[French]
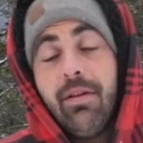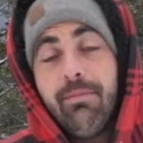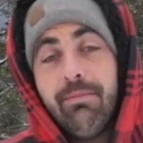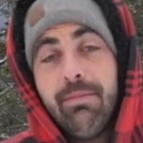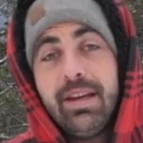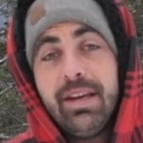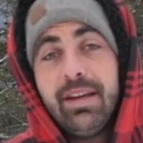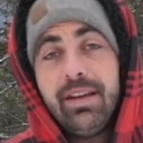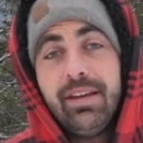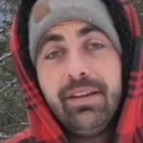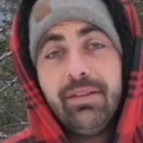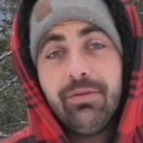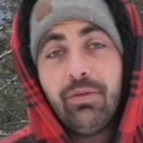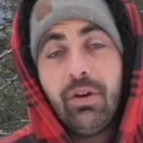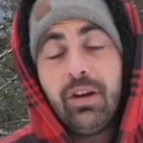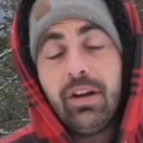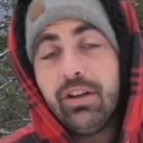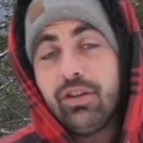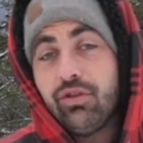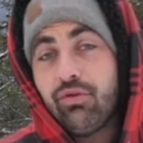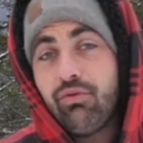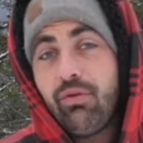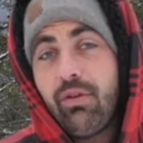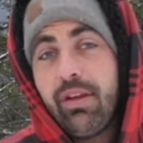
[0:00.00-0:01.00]
Mais
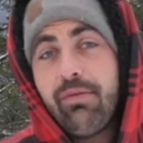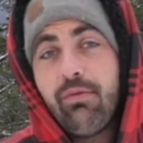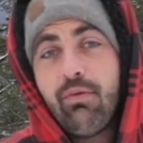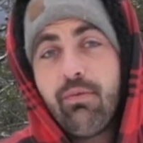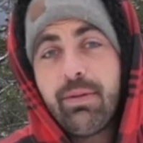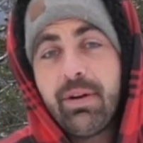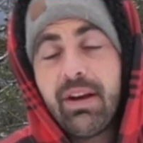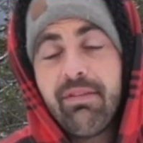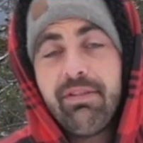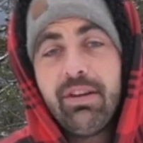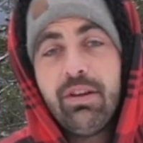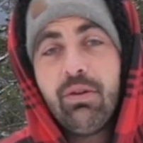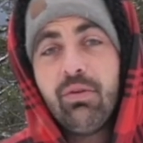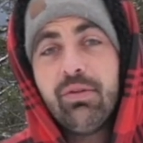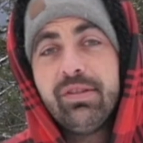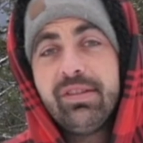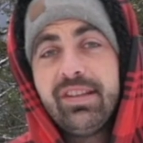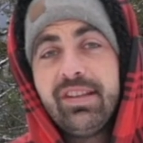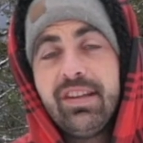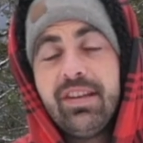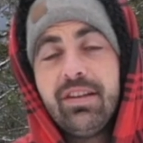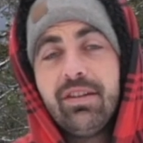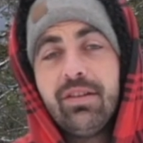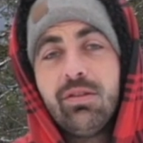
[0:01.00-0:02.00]
voilà, je voulais vous prévenir
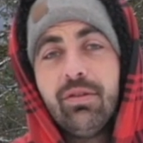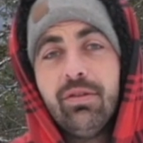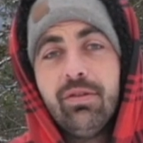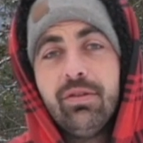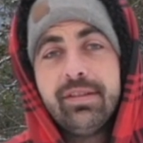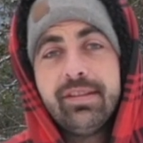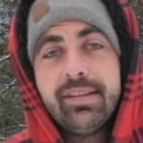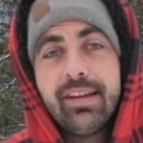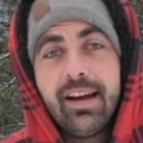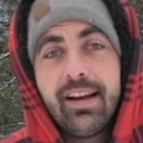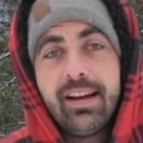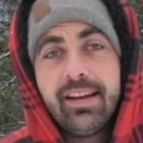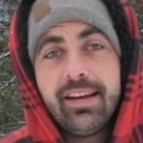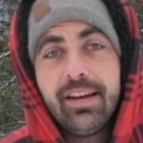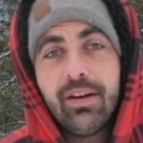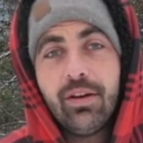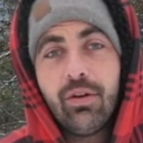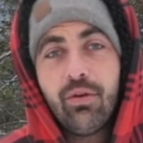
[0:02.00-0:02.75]
aussi que ça allait